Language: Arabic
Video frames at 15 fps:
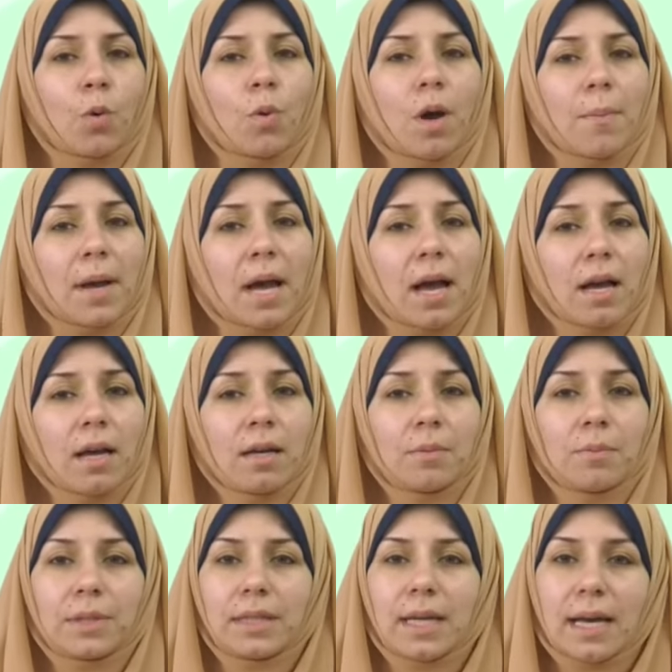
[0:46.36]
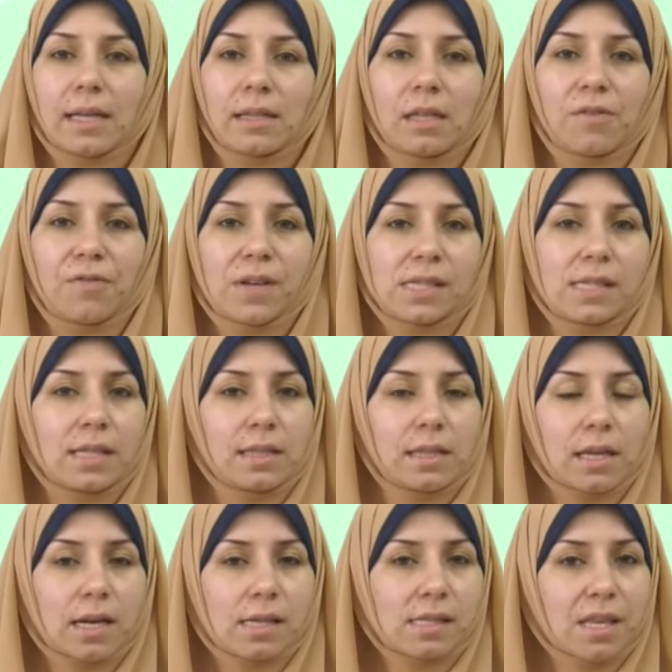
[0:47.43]
ومع بداية الفصل
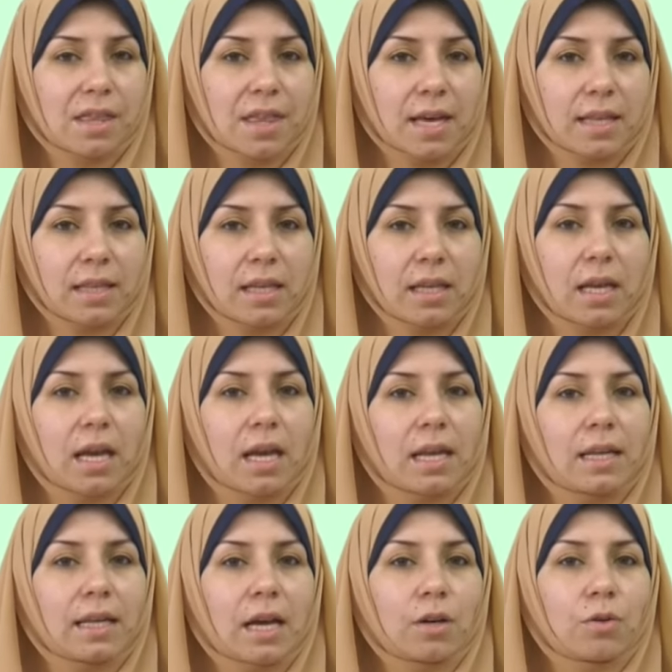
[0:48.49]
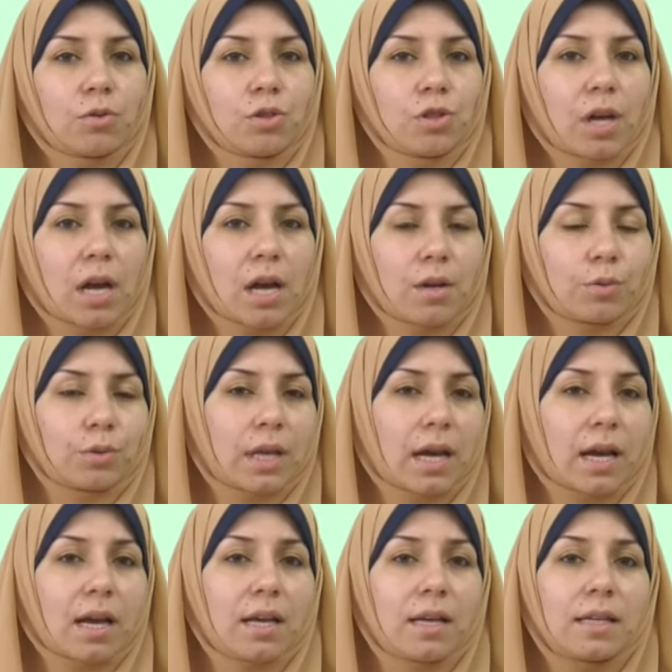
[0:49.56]
الدراسي الثاني ليكن
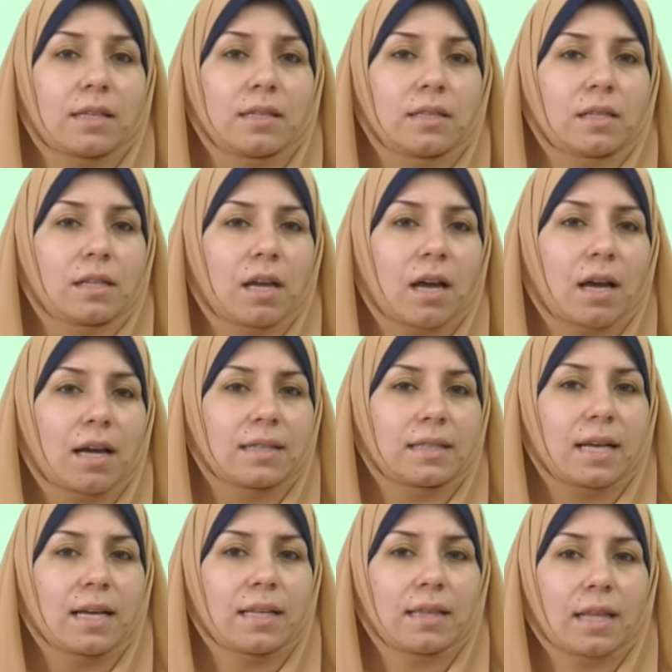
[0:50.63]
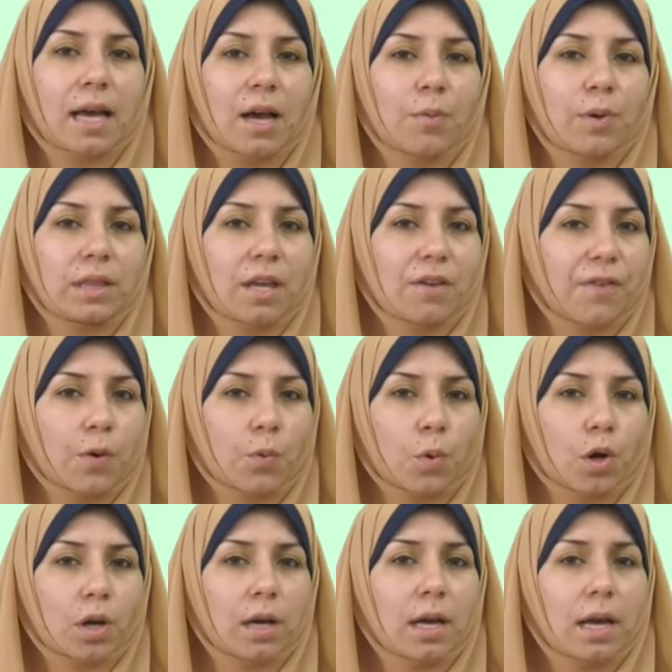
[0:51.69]
شعارنا انطلاقة نحو
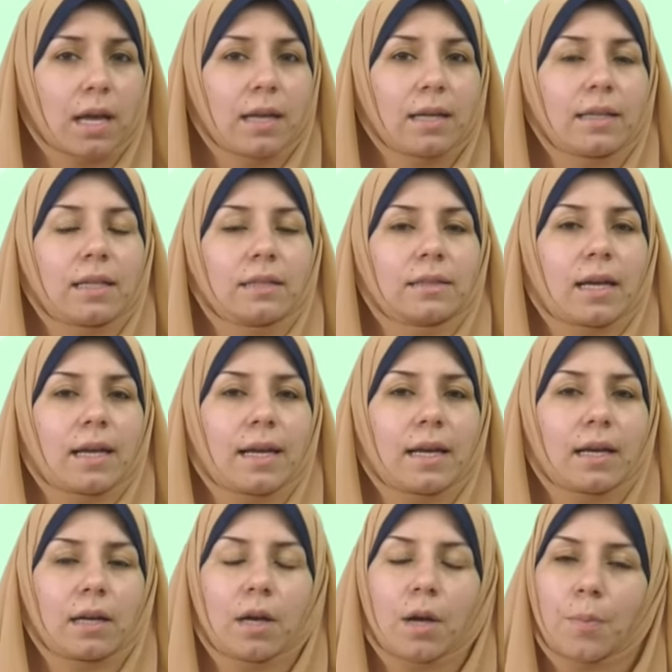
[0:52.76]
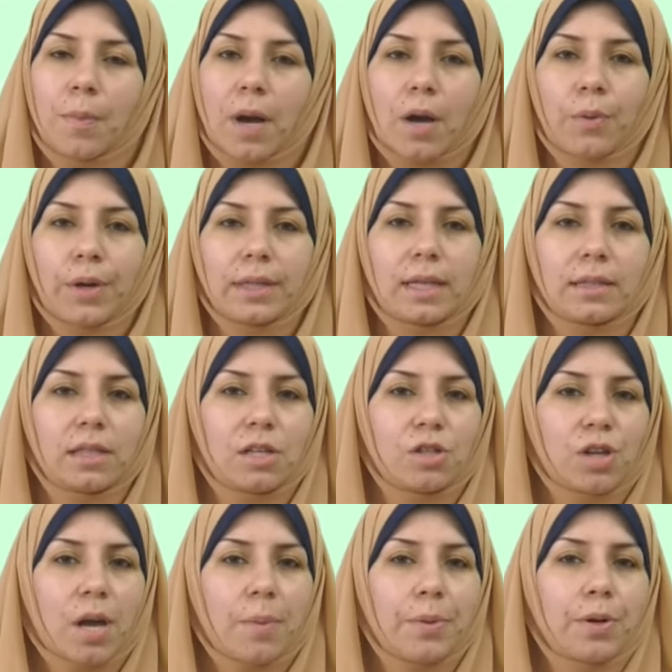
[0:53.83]
التفوق لننطلق مع وحدة
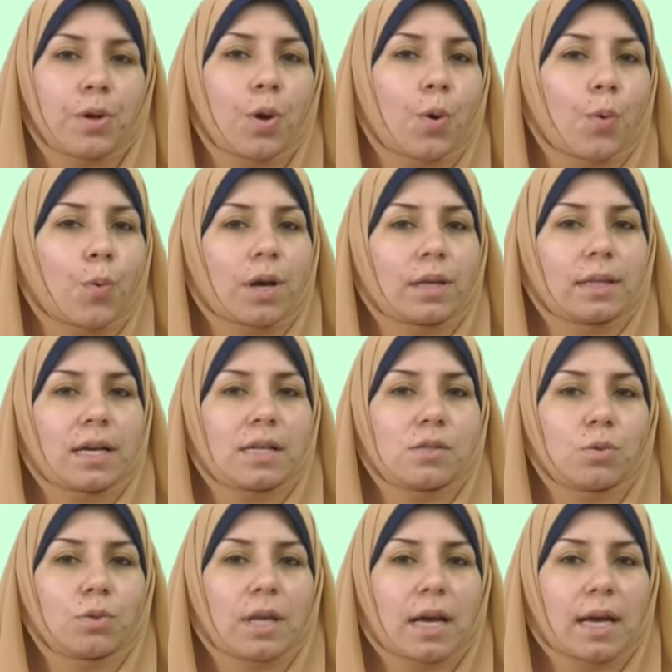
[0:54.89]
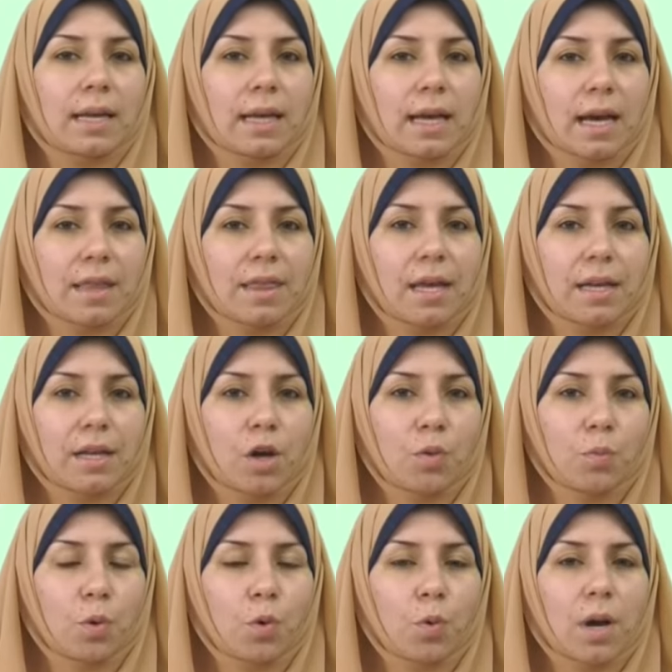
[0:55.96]
الجبر ودرسنا لهذا
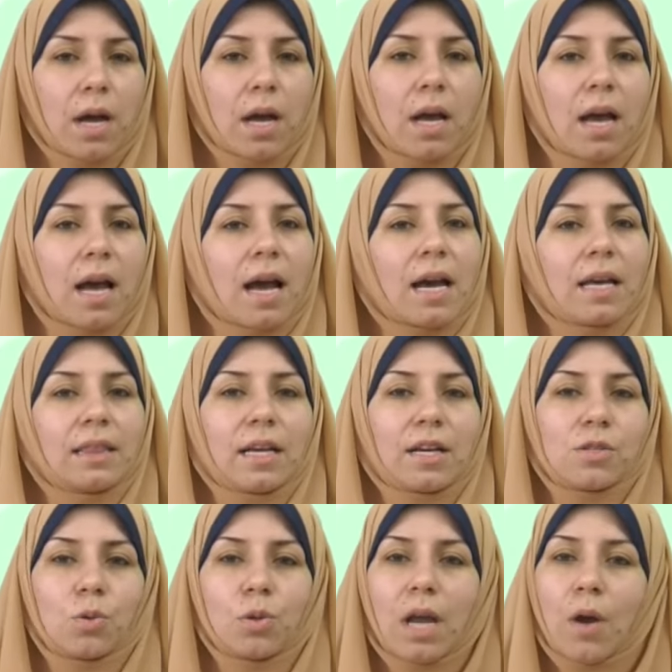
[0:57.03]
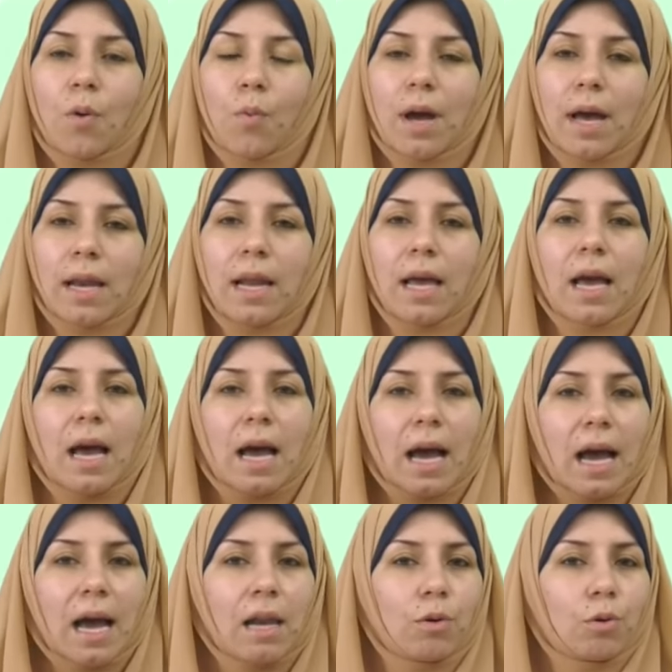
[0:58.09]
اليوم هو الدرس الأول
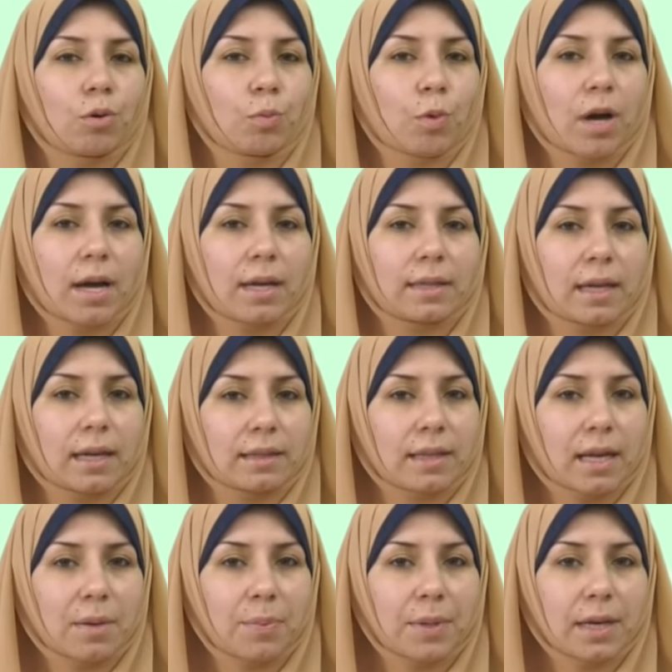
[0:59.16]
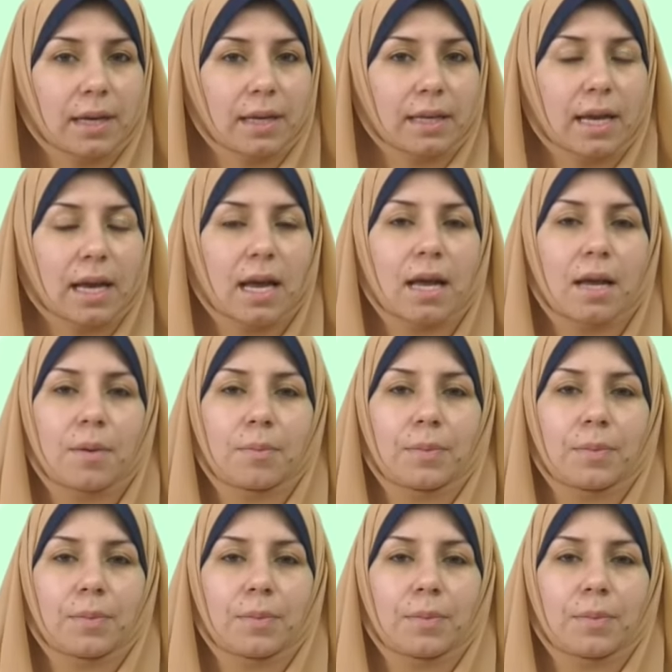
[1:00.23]
حل المعادلة التربيعية